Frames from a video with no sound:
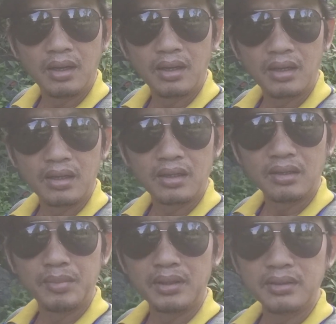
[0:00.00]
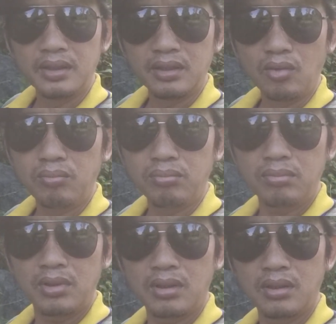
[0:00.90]
uh, bệnh gì
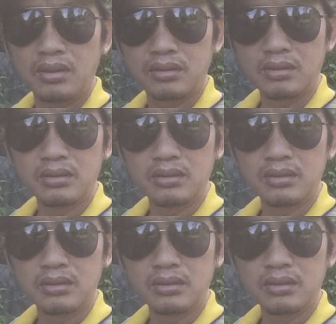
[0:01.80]
cũng uh,